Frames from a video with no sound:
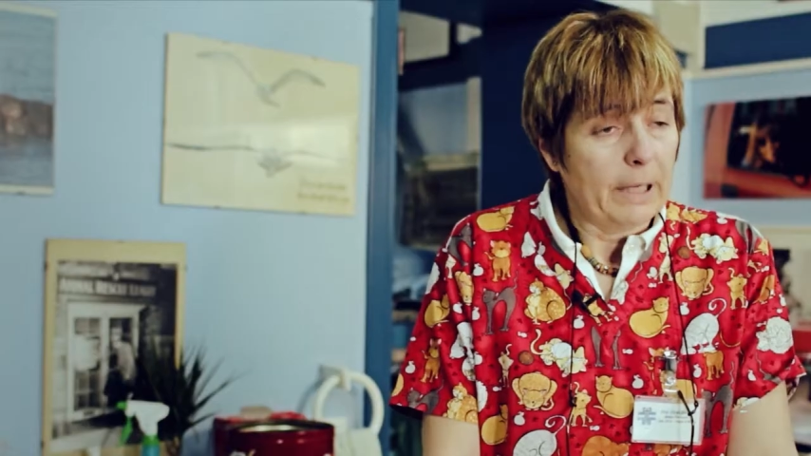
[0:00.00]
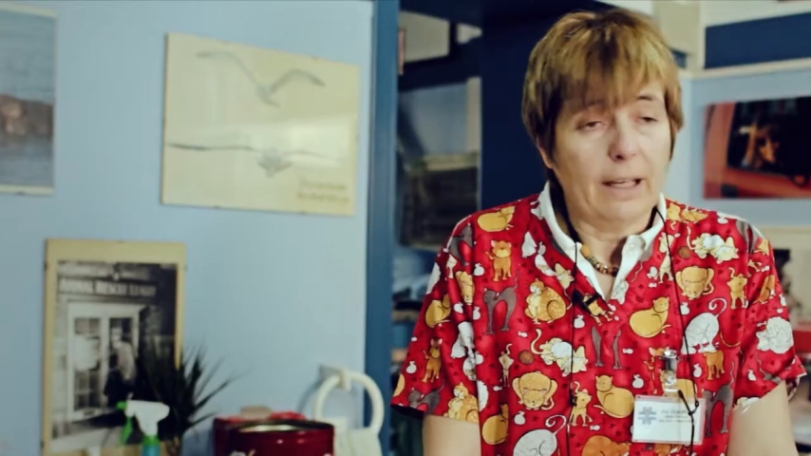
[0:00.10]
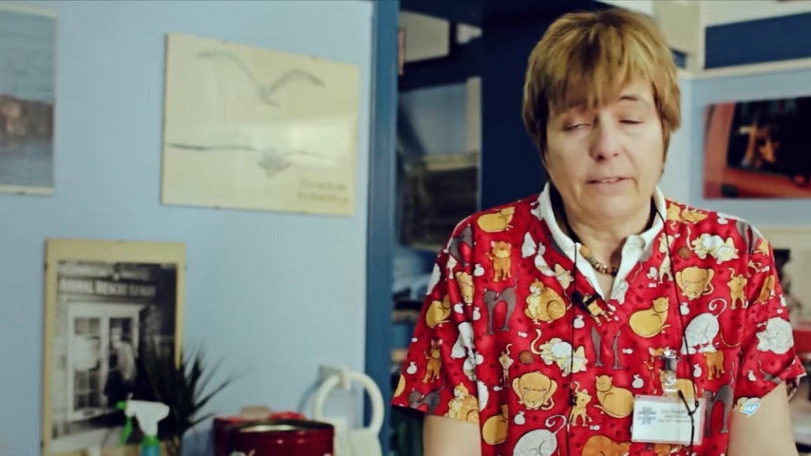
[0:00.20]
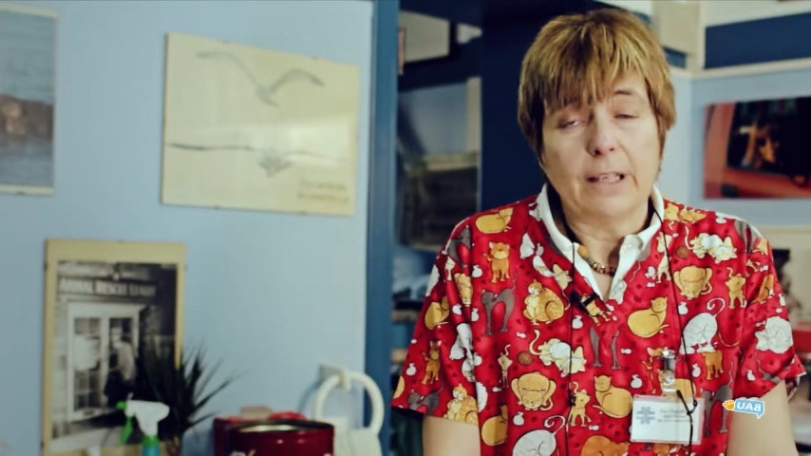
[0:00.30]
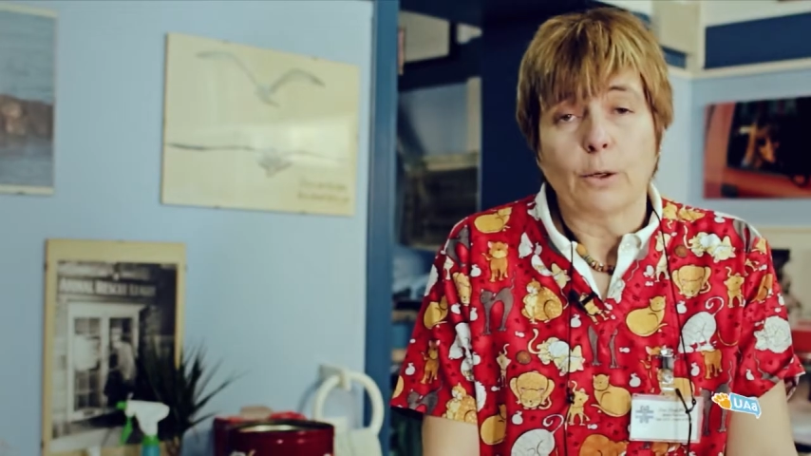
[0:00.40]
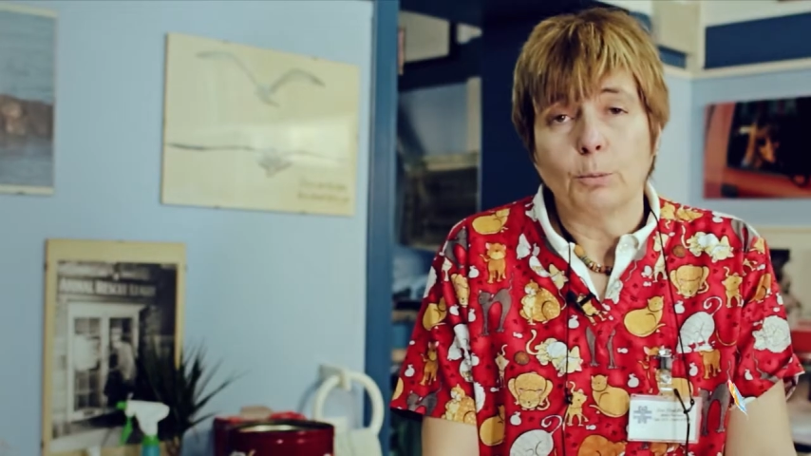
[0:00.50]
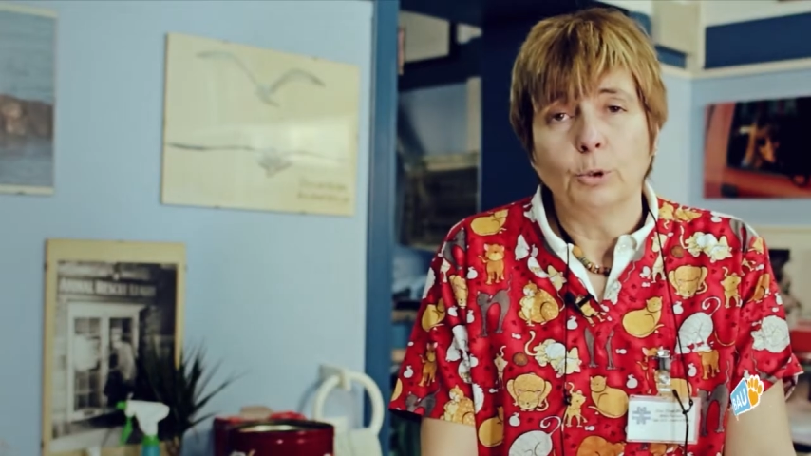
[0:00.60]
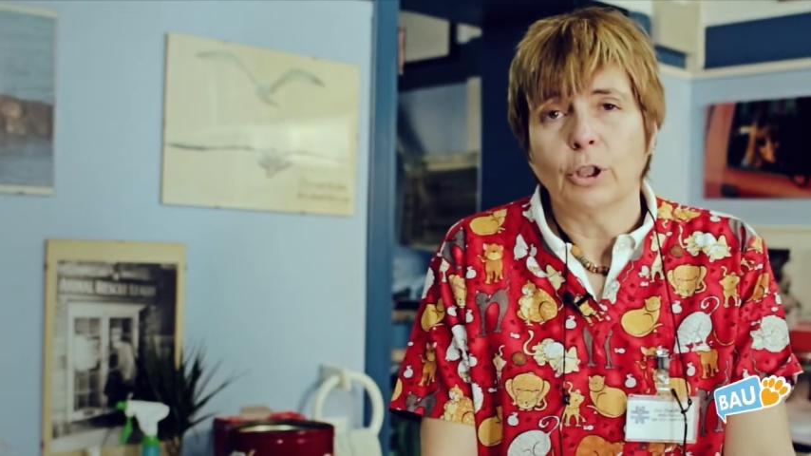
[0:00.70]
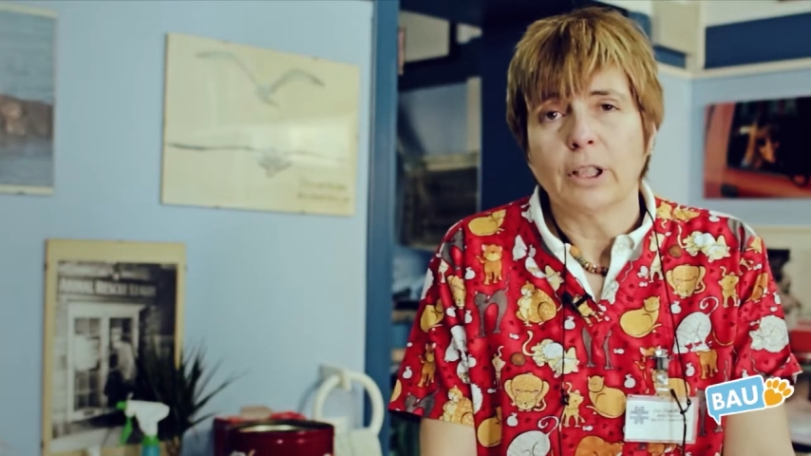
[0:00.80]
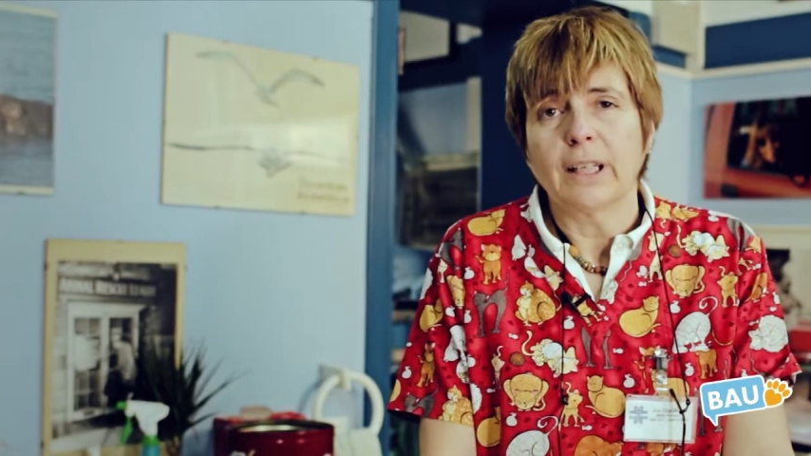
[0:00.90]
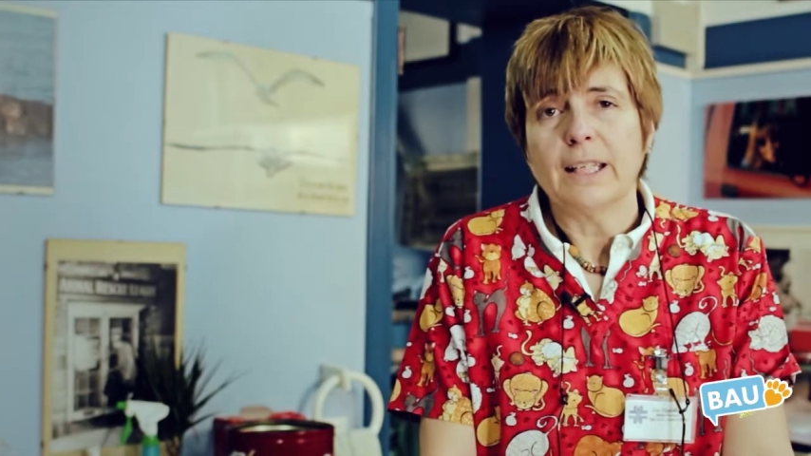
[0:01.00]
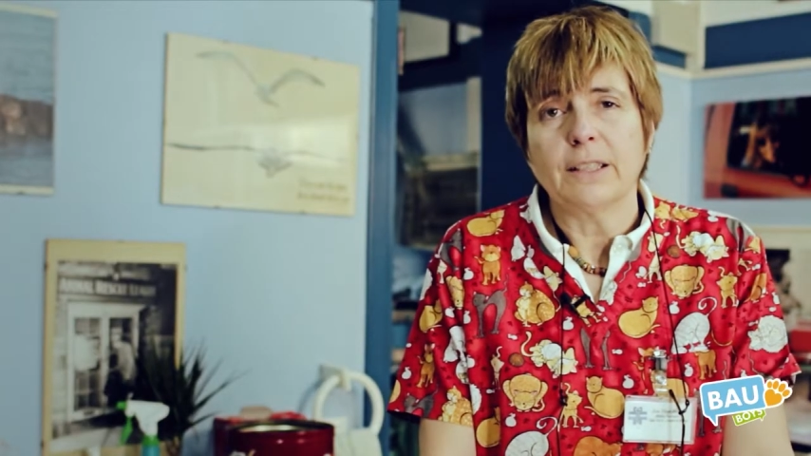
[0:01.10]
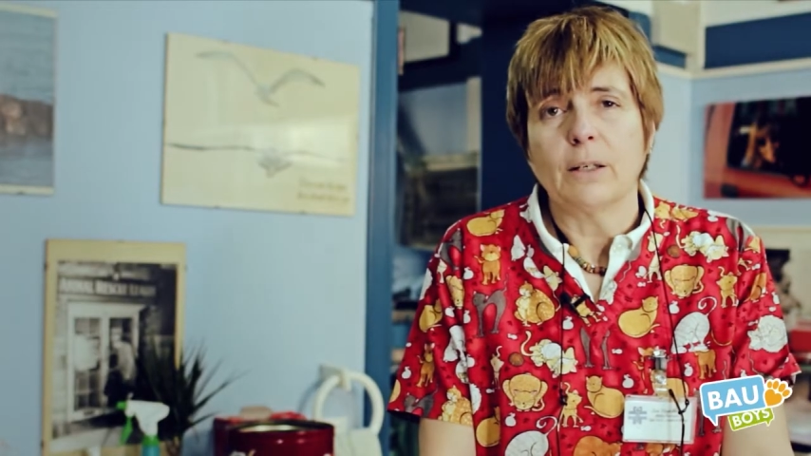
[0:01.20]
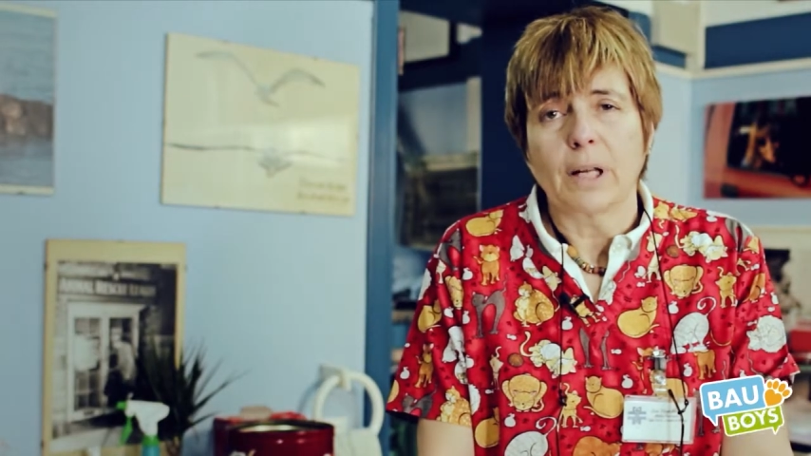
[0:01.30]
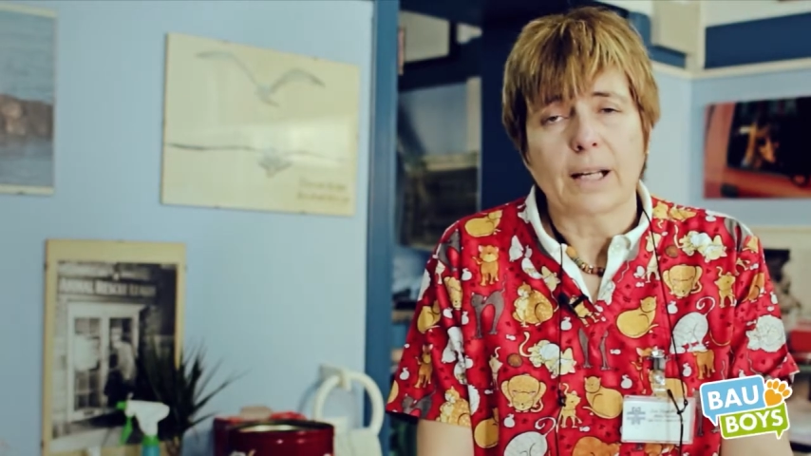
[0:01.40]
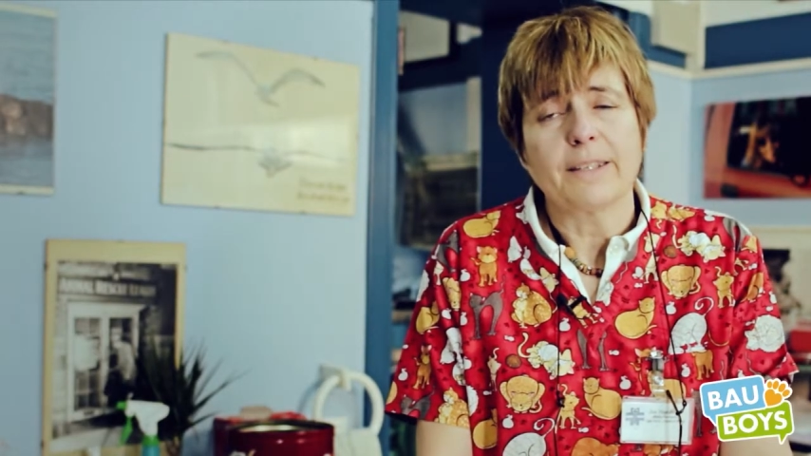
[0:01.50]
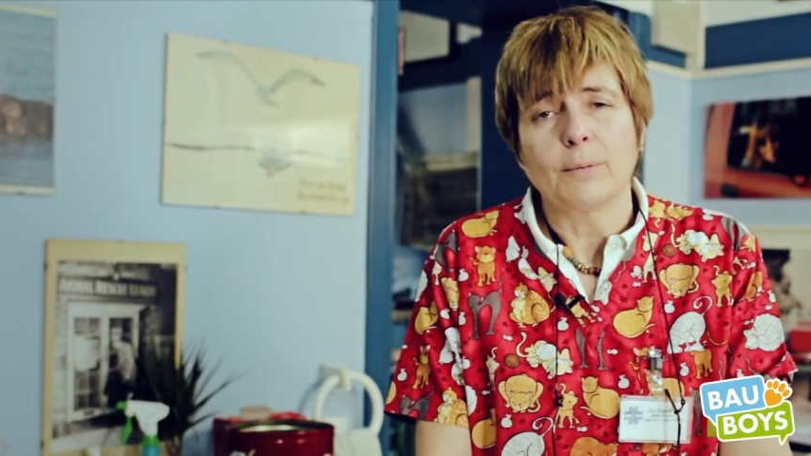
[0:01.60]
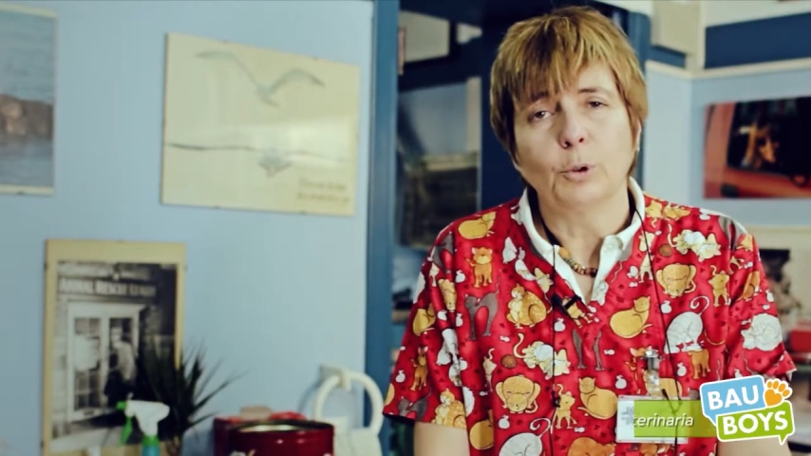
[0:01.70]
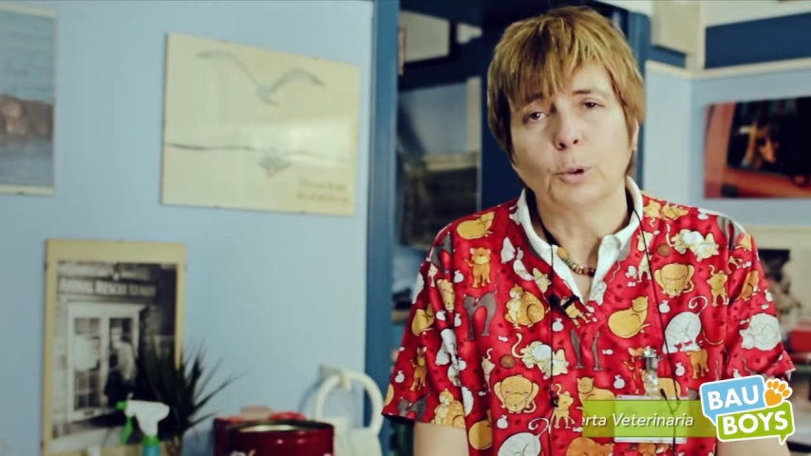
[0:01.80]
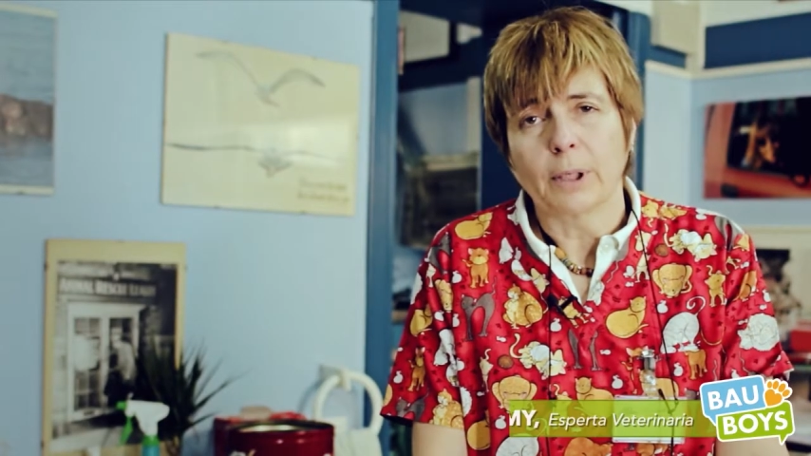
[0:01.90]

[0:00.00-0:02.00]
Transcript: Beh, è vero, il bulldog inglese è una razza molto